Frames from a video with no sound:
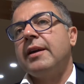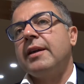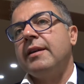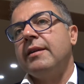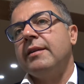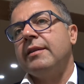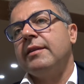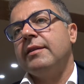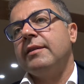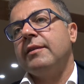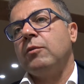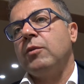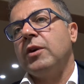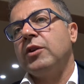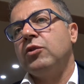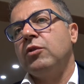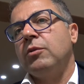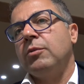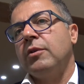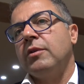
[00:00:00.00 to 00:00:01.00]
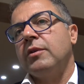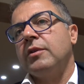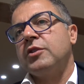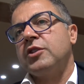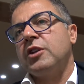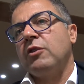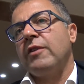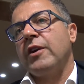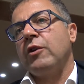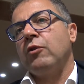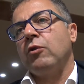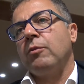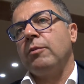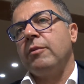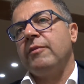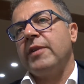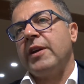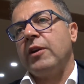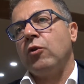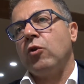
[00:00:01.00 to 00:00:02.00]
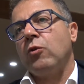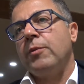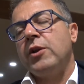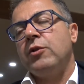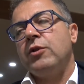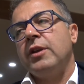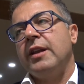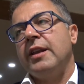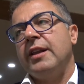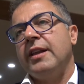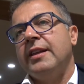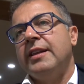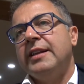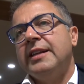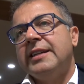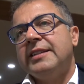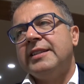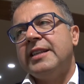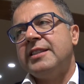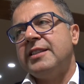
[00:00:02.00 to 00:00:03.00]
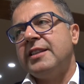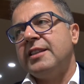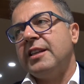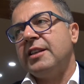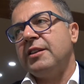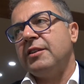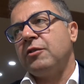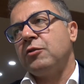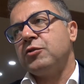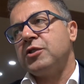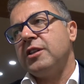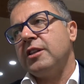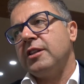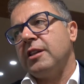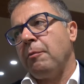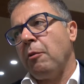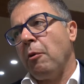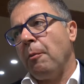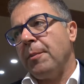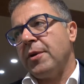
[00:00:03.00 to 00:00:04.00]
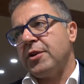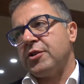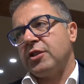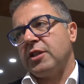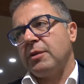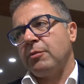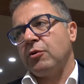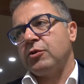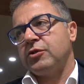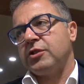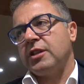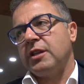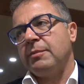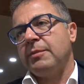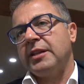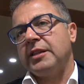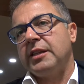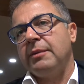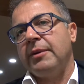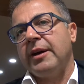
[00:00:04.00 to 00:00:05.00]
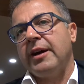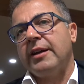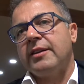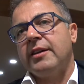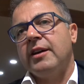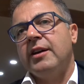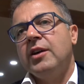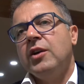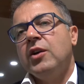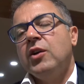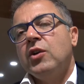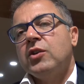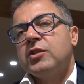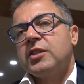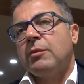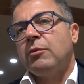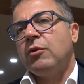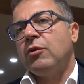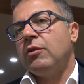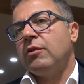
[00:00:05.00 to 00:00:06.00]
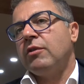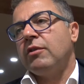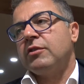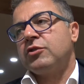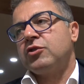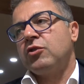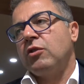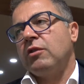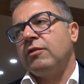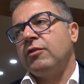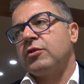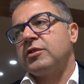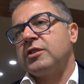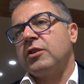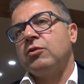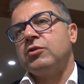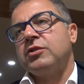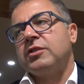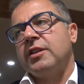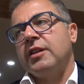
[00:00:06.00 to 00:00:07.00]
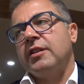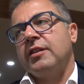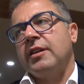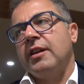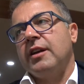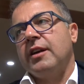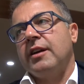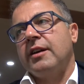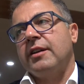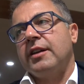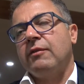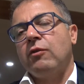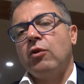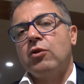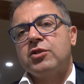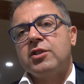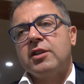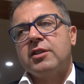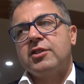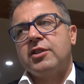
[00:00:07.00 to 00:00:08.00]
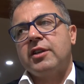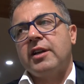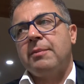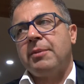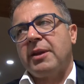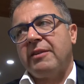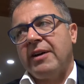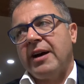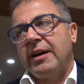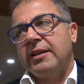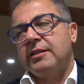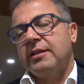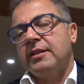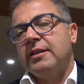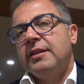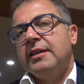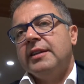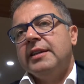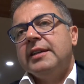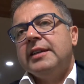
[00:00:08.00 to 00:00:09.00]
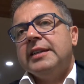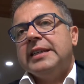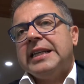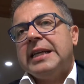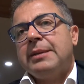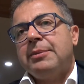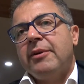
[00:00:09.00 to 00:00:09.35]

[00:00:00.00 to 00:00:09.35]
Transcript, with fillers: è che eh, quando eh, diciamo vengono, vengono, meno delle, dei siti cosiddetti pubblici, tipo lo sito di Battipaglia, siamo gioco forza costretti a rivolgerci ai privati. I